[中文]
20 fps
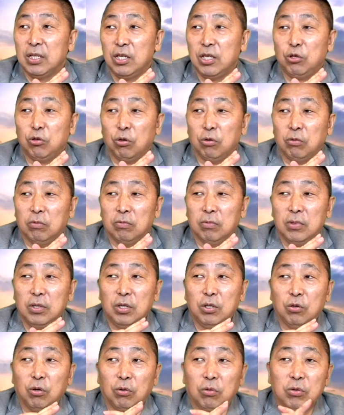一种
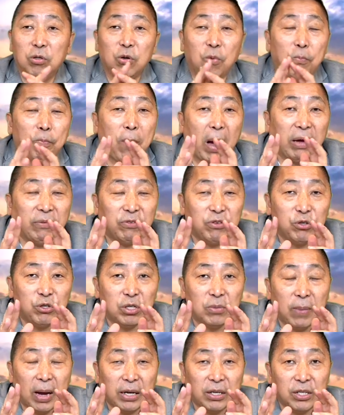一种用百分
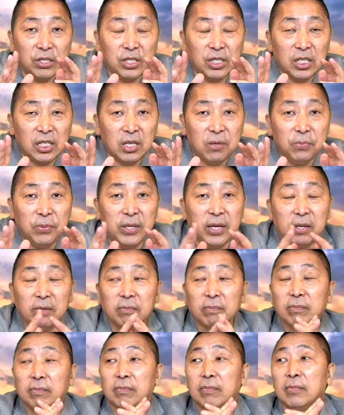之百的欺骗，
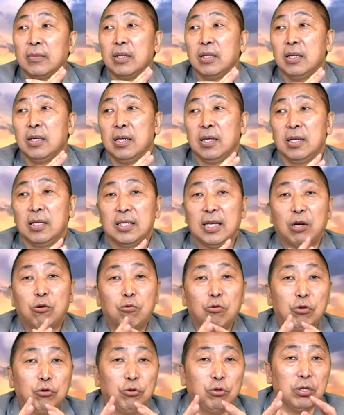在
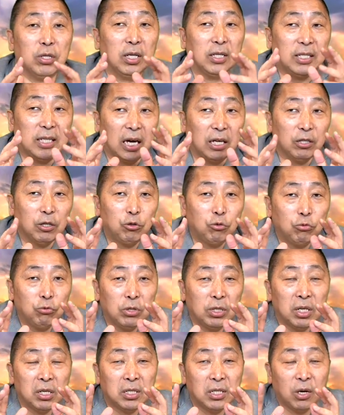过去呢讲得出
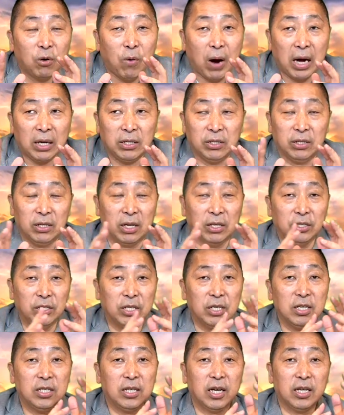这些话的人，
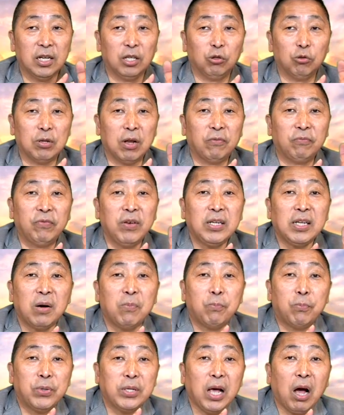今天呢都在非
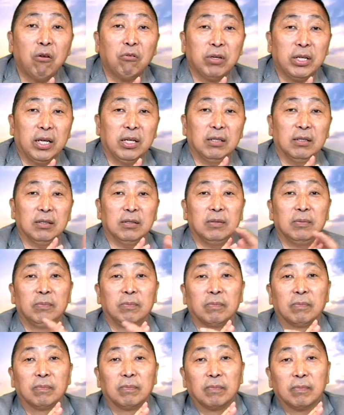常不要脸的，
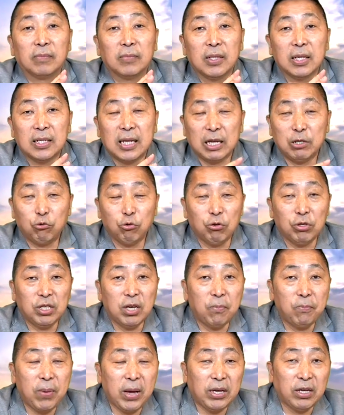在做一
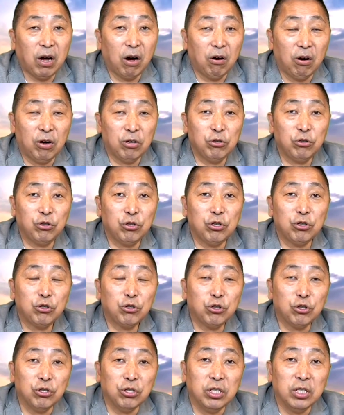些背道而驰的
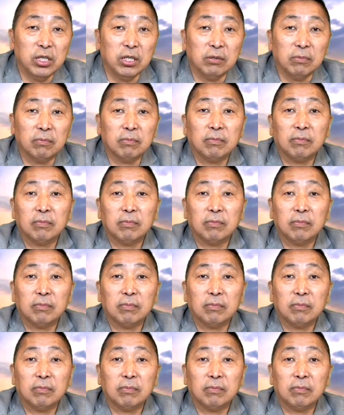事情。